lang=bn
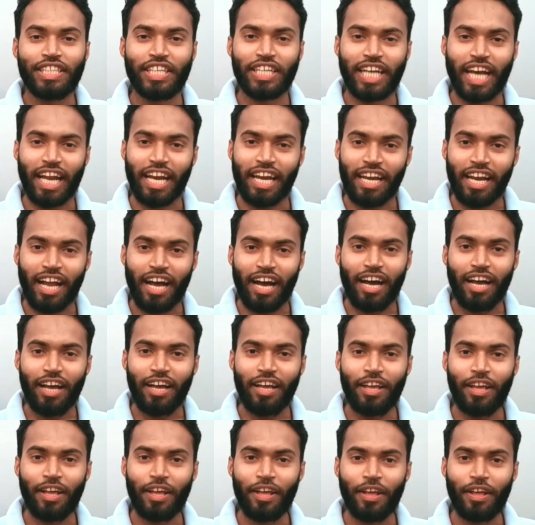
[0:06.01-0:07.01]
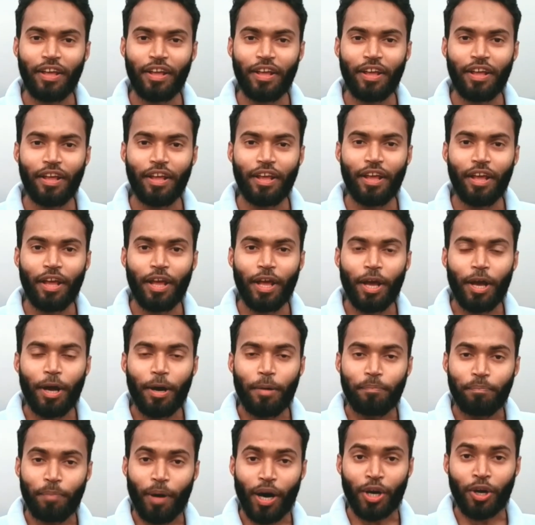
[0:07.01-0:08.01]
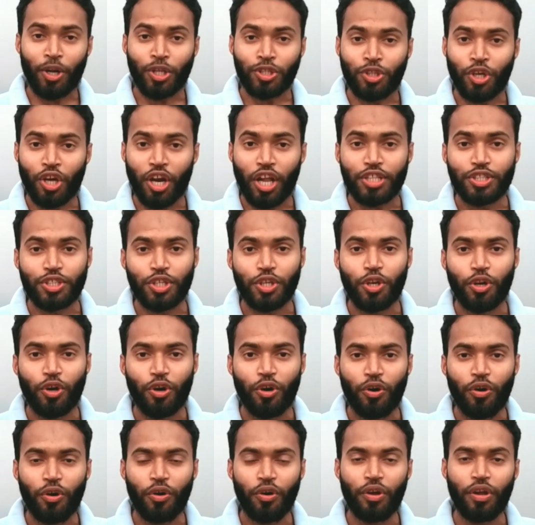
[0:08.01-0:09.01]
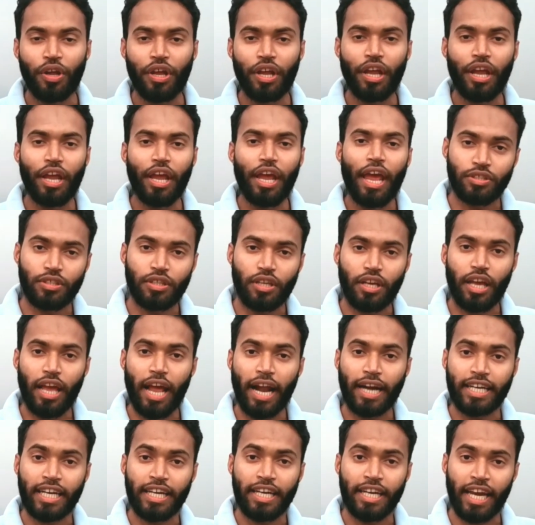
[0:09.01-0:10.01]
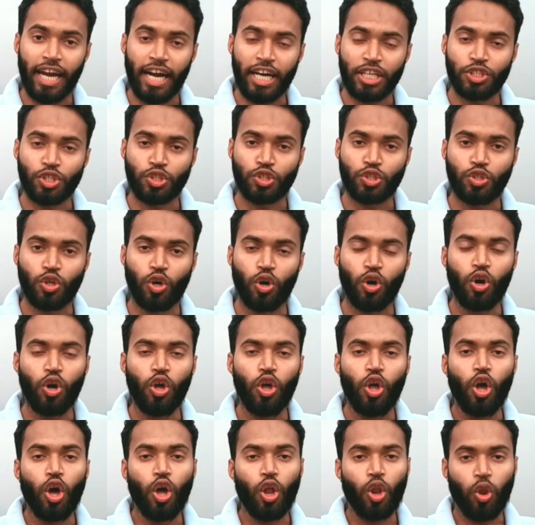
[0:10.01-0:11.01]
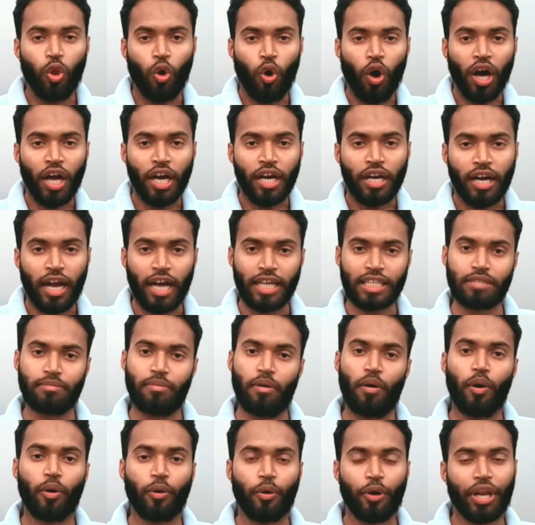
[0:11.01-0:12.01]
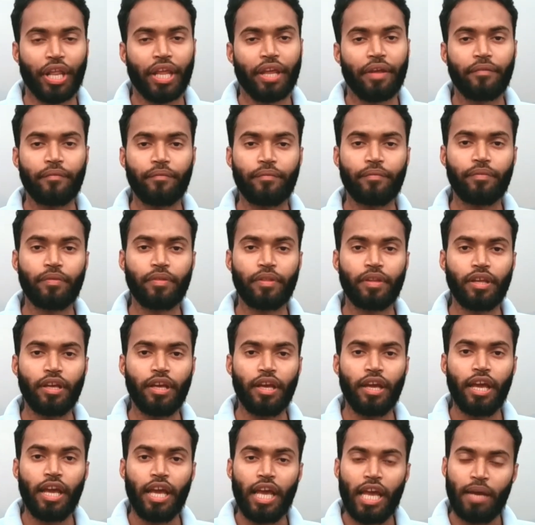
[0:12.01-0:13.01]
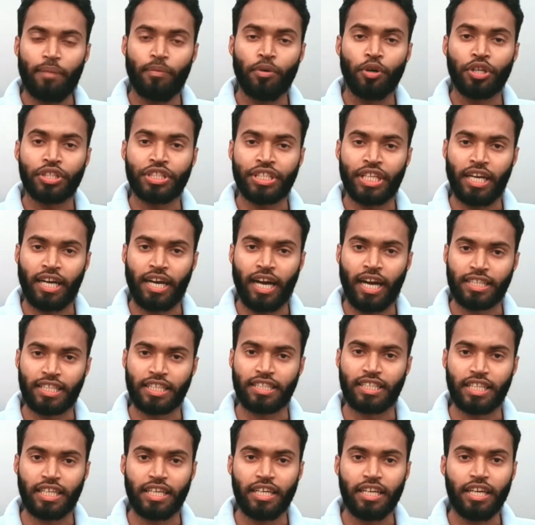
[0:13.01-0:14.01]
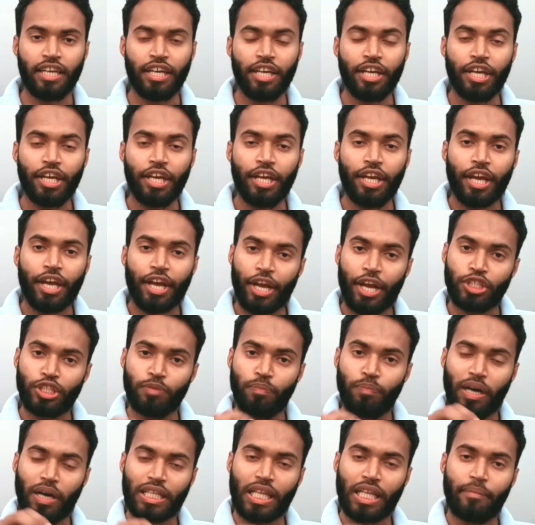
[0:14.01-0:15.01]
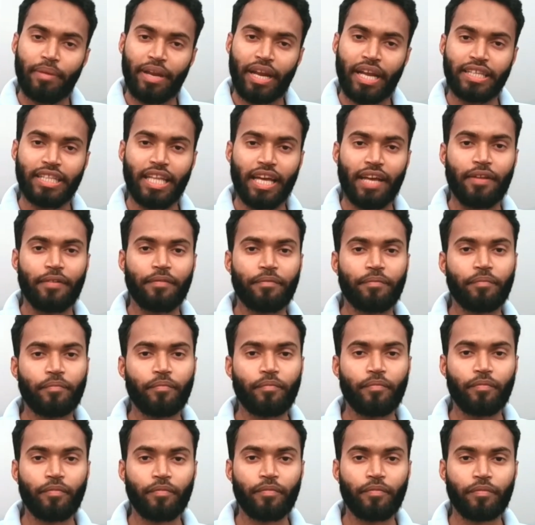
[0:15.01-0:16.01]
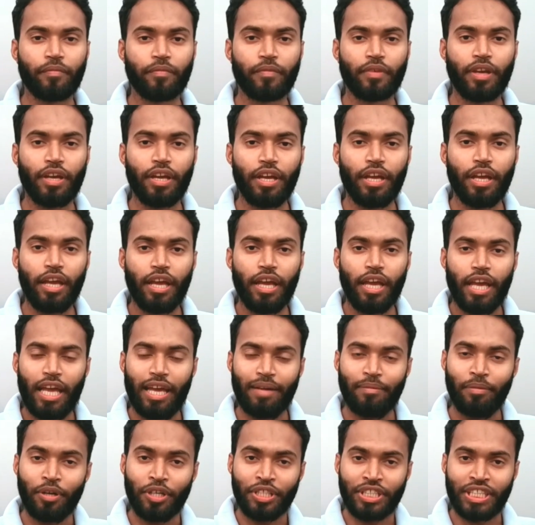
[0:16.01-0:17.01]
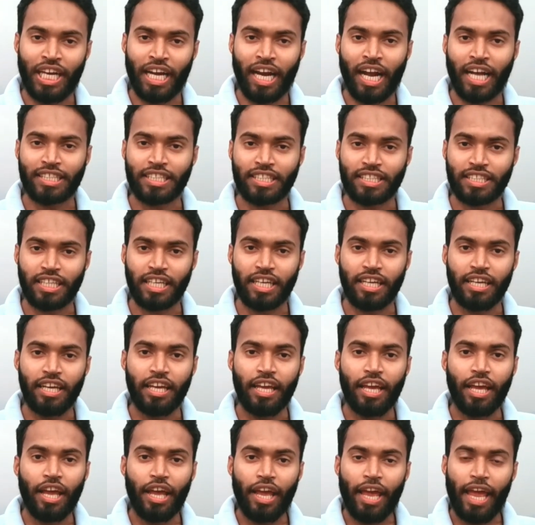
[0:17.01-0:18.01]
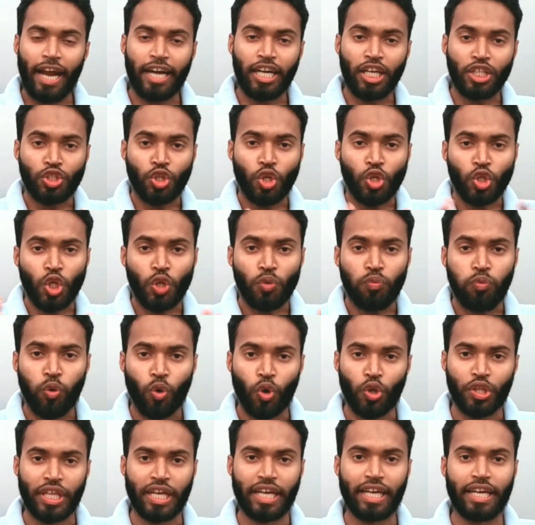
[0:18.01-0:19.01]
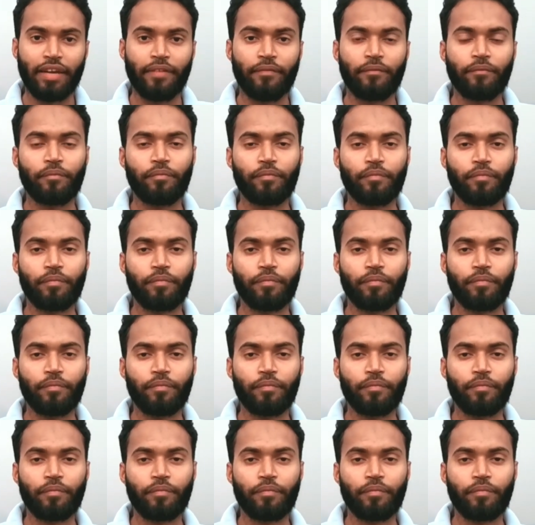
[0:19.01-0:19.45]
শিকারীরা বানর ধরার জন্য একটি নেটযুক্ত লোহার খাঁচা ব্যবহার করে এবং সে খাঁচাতে কিছু বাদাম রেখে দেয় এবং সে খাঁচাতে একটি ছোট্ট ফুটো থাকে